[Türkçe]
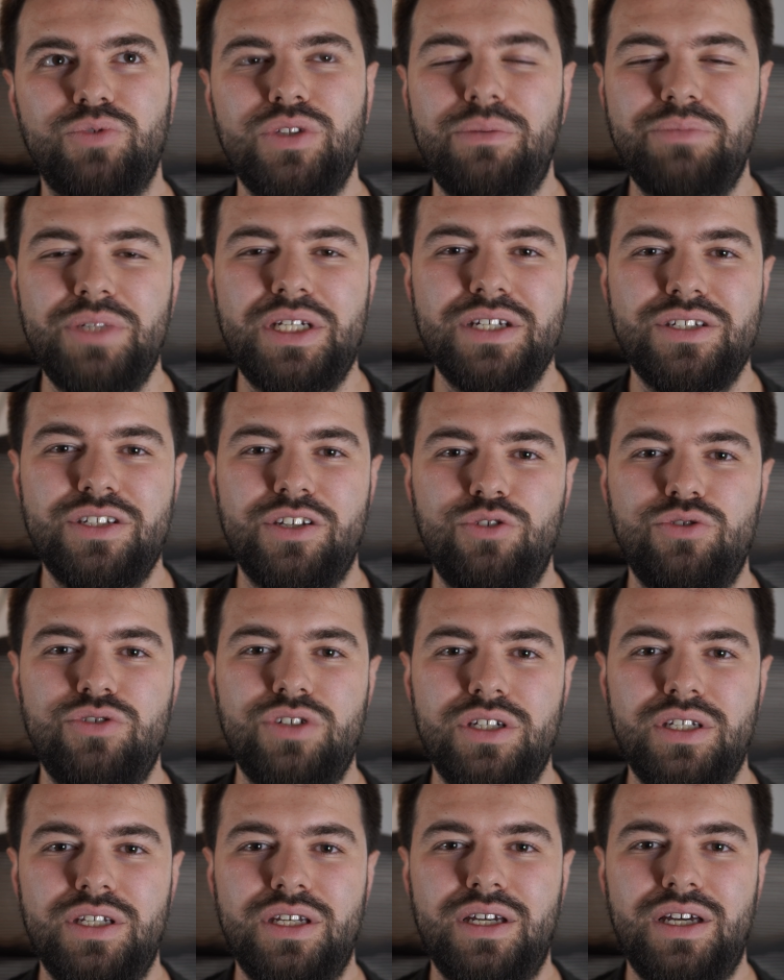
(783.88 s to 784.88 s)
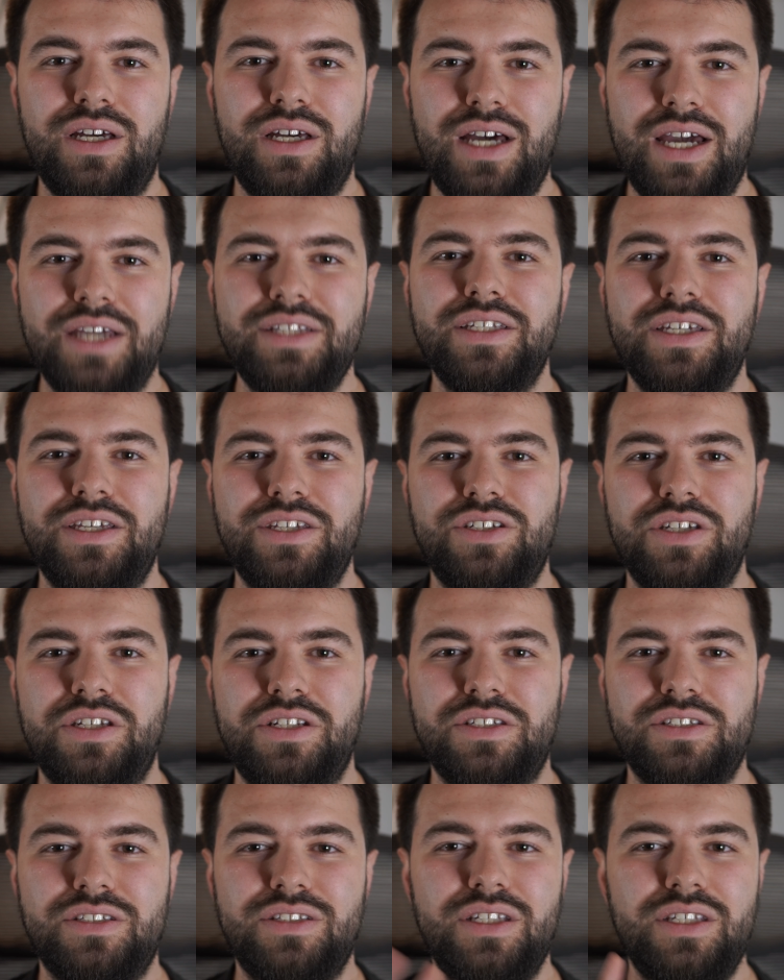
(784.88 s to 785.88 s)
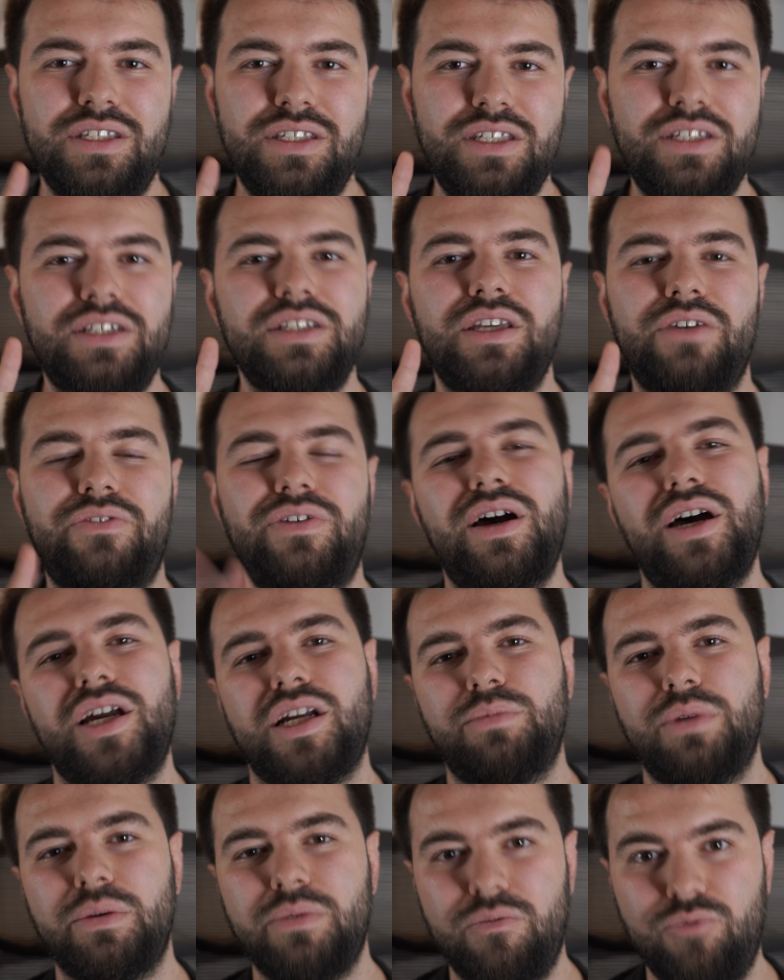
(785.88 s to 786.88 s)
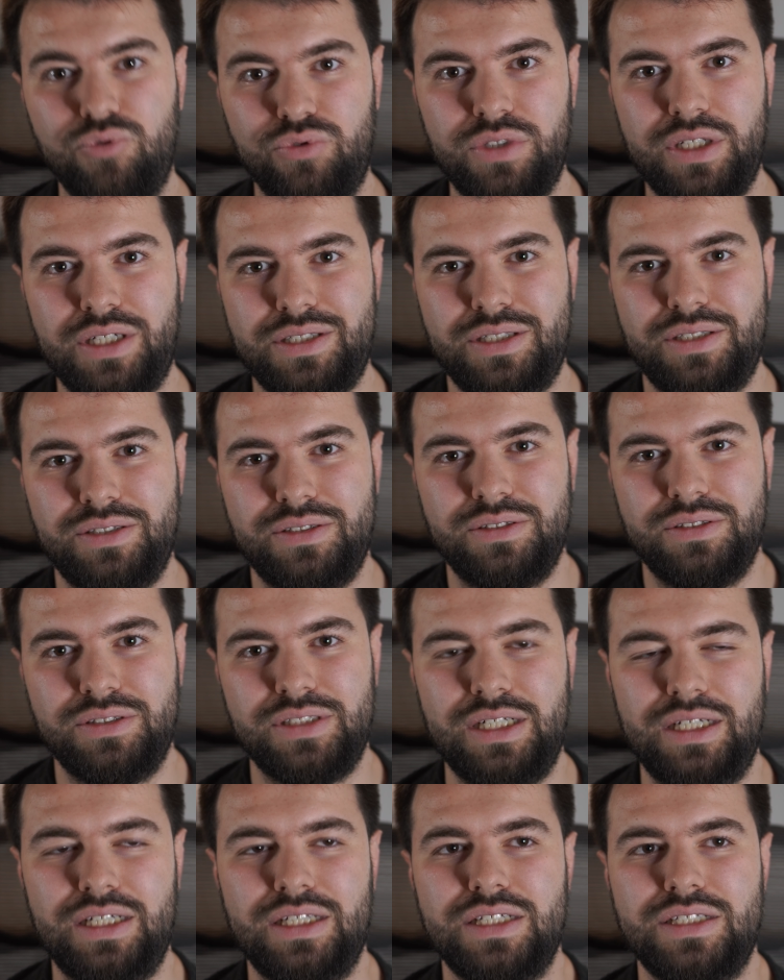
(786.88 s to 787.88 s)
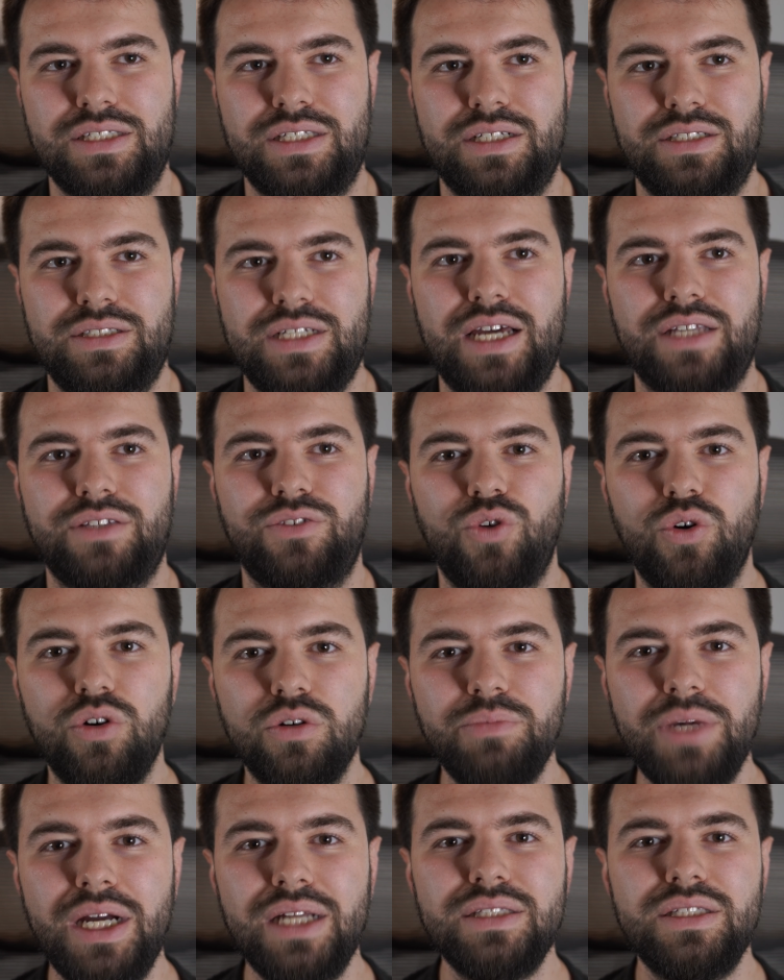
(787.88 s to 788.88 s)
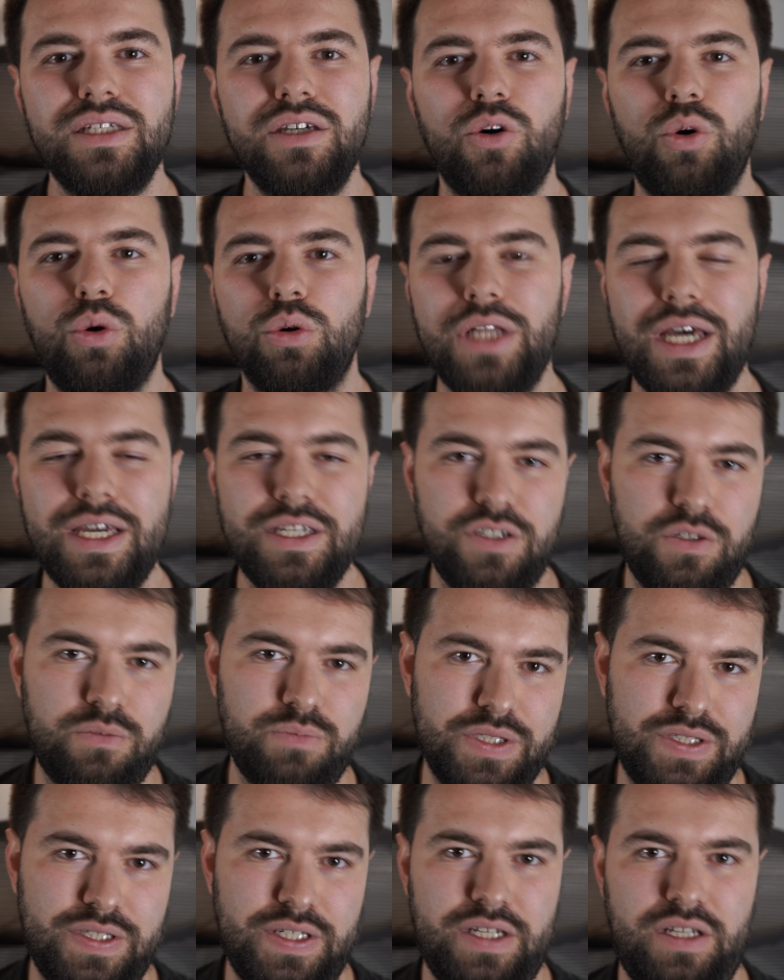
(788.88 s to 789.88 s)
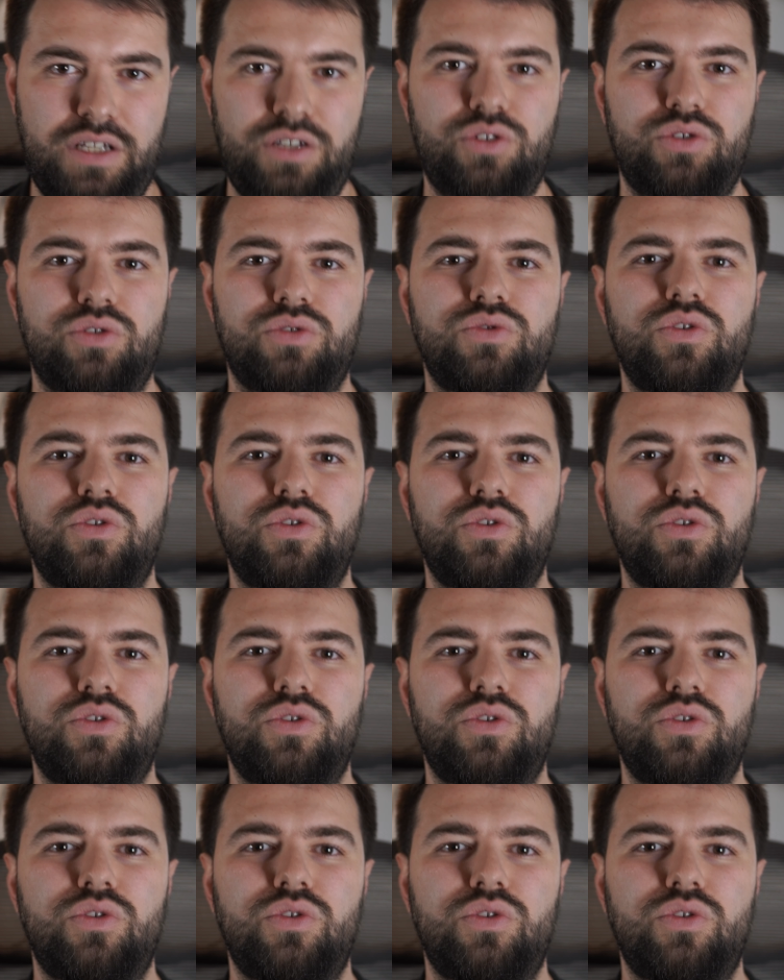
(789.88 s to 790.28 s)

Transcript: bundan birkaç ay önce aynı ay içerisinde iki defa arabama vurdular arkadaşlar. Yani normalde olay çıkması gerekiyor.